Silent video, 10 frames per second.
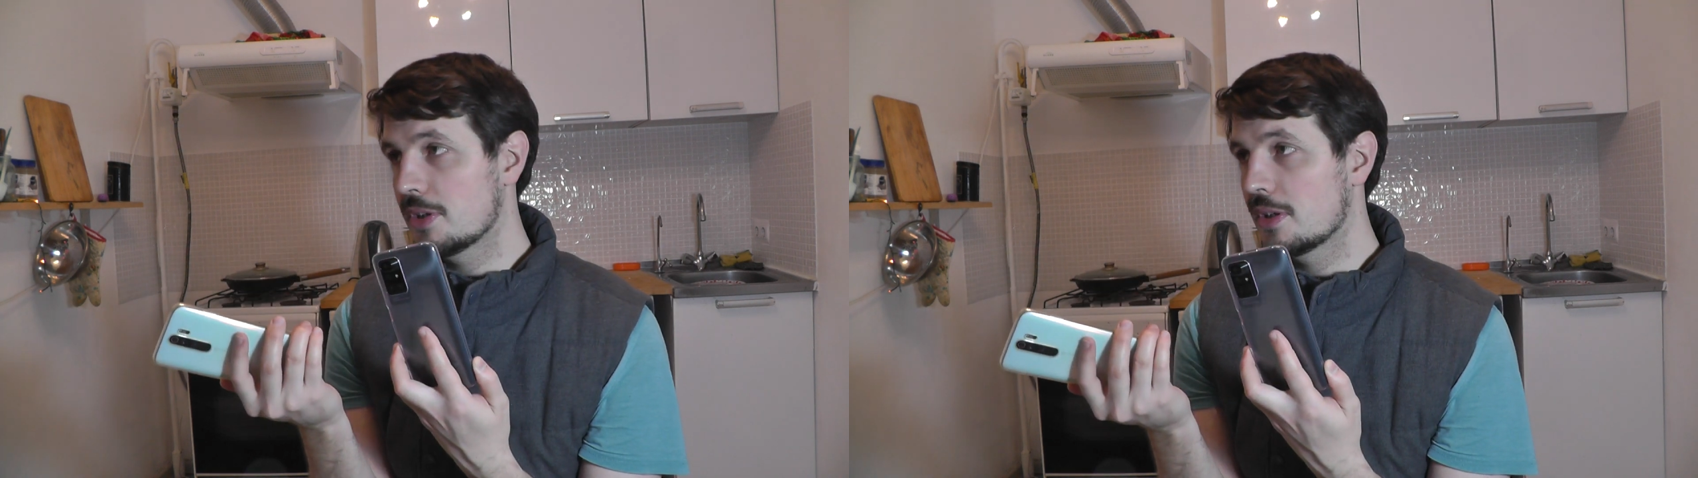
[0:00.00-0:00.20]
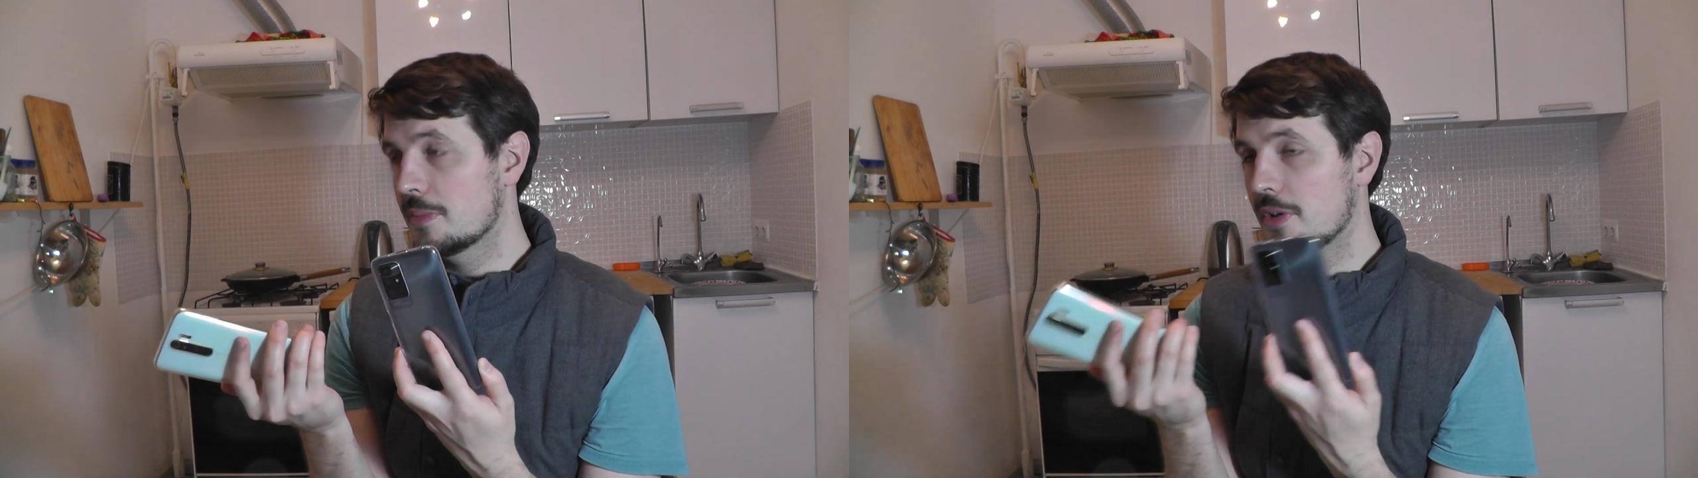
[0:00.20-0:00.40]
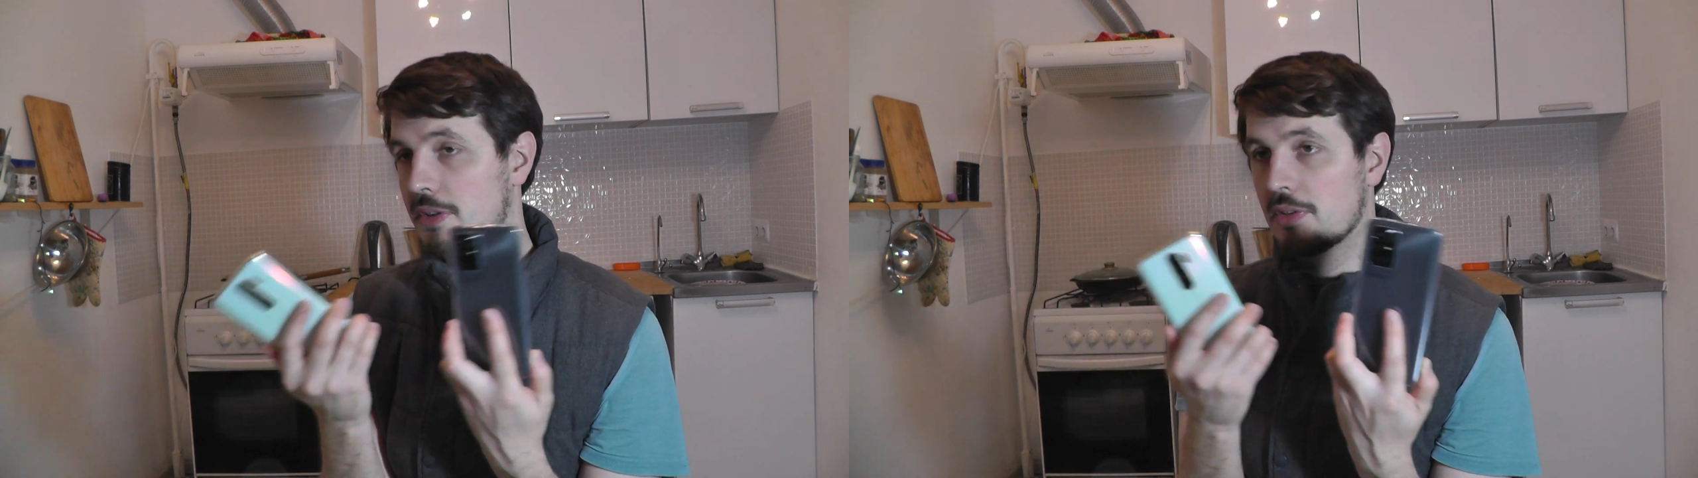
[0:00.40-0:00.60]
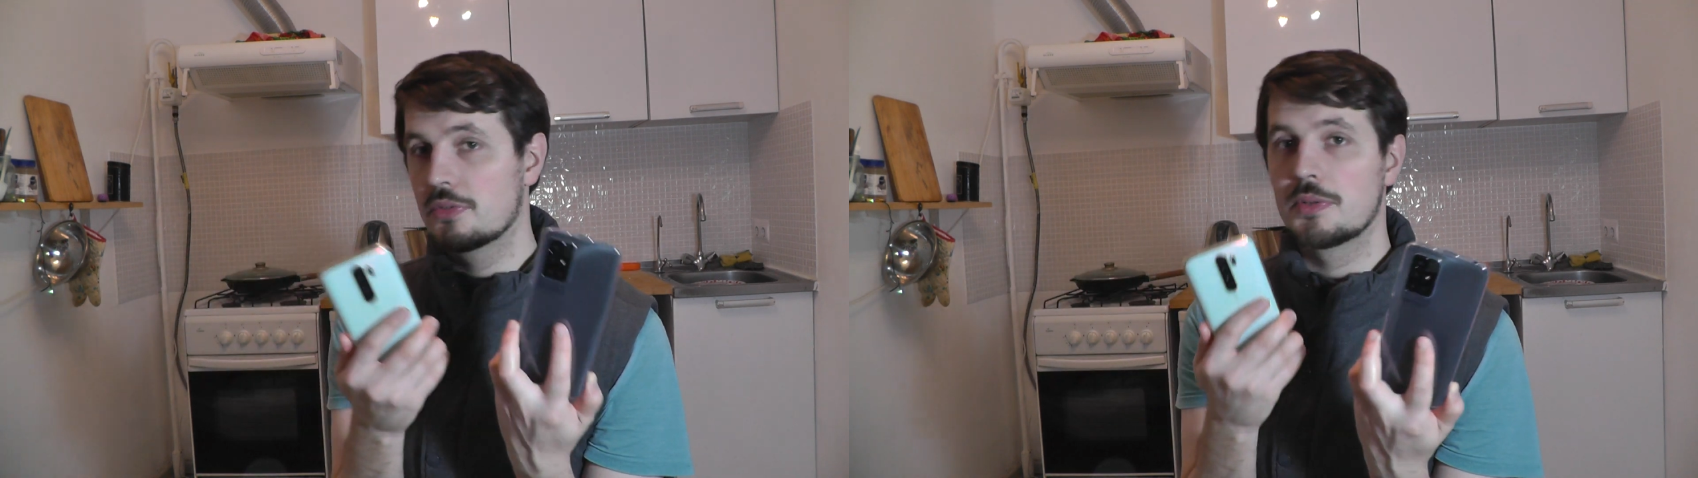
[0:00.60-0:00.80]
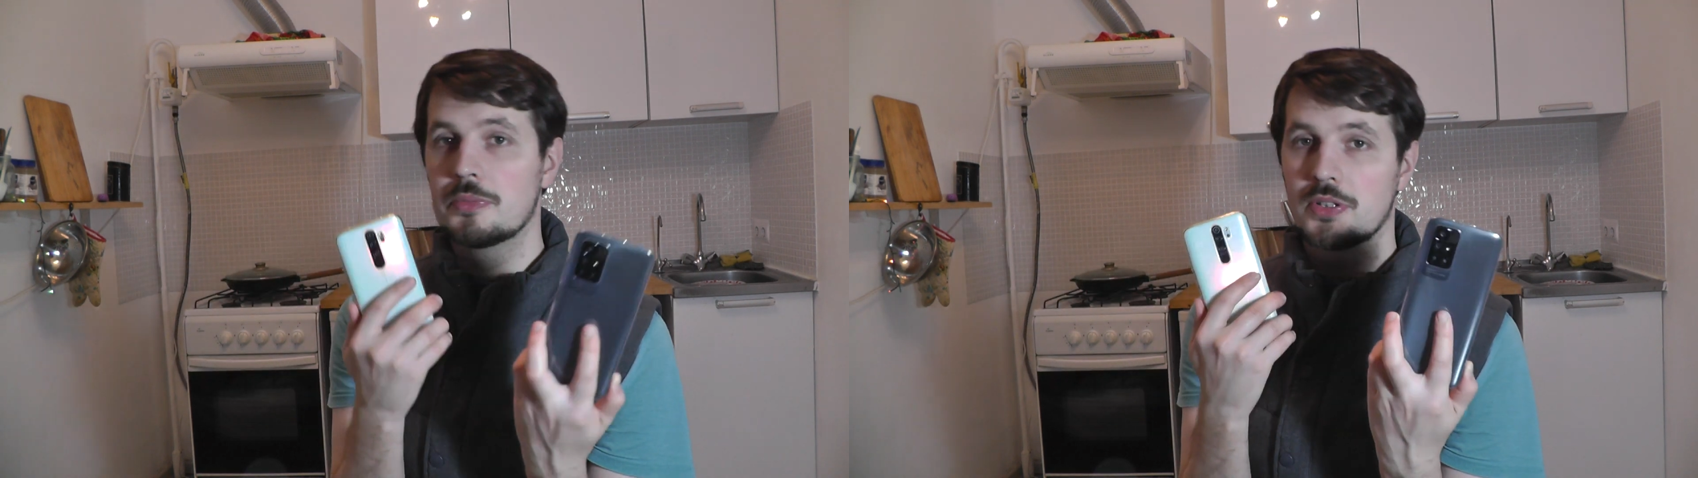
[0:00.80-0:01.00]
гигабайт, а
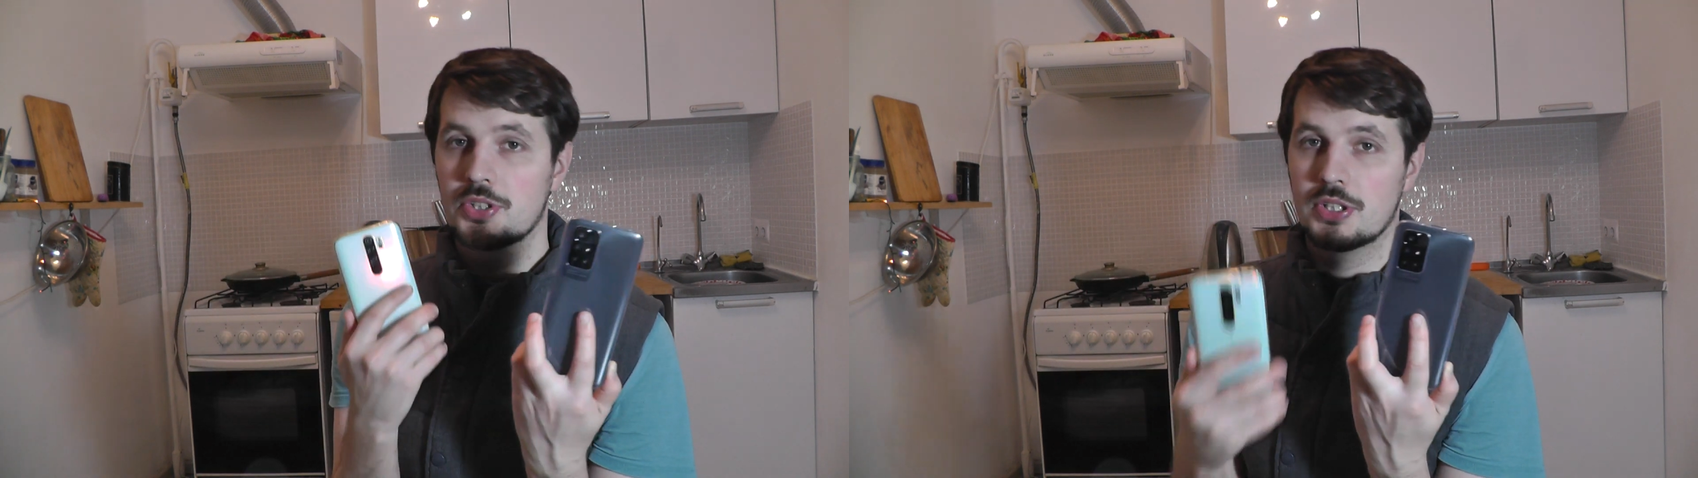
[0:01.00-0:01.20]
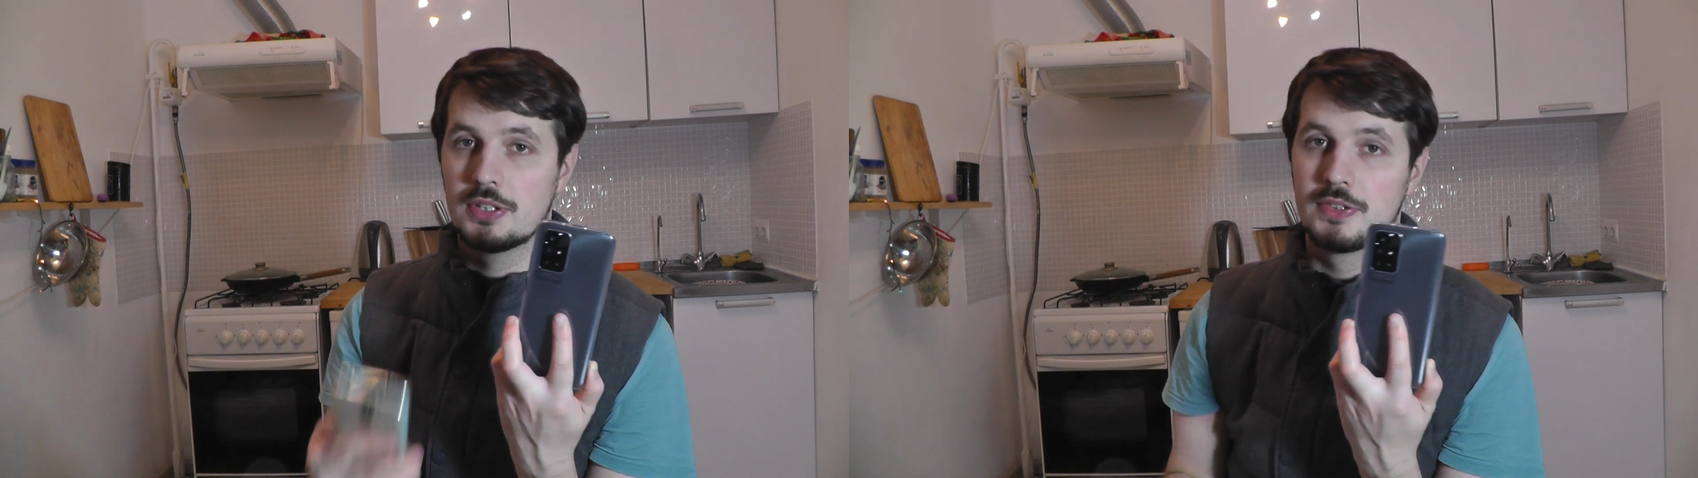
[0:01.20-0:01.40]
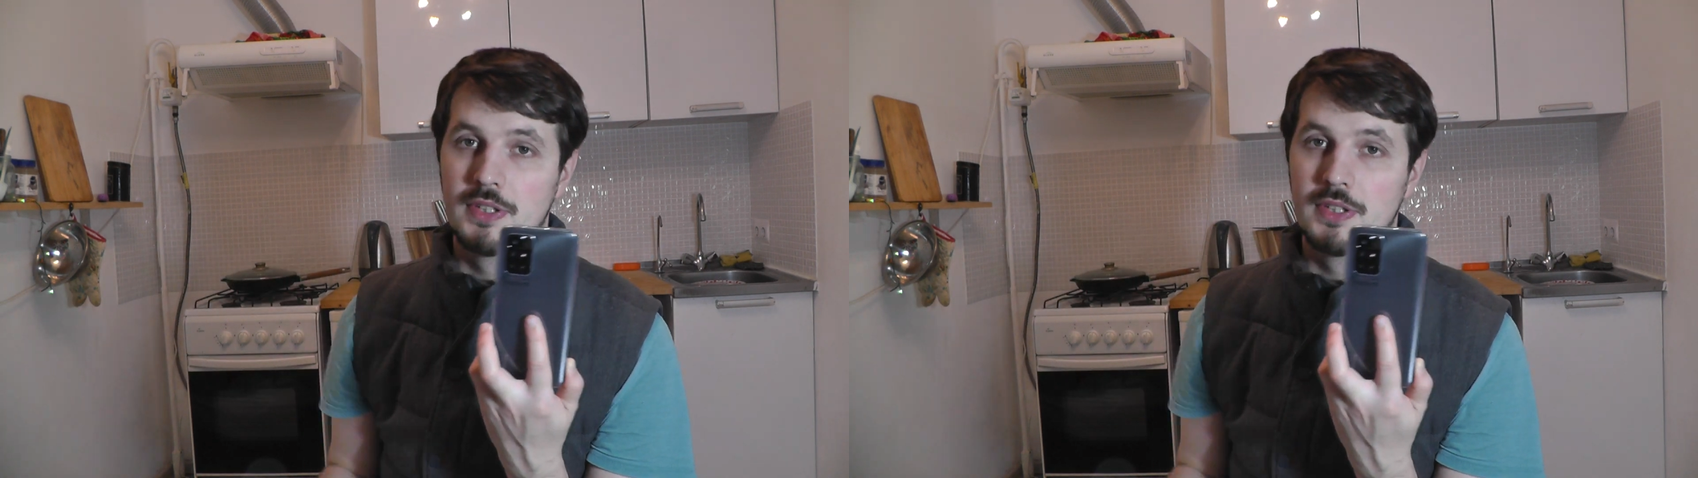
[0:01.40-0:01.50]
вот именно 6,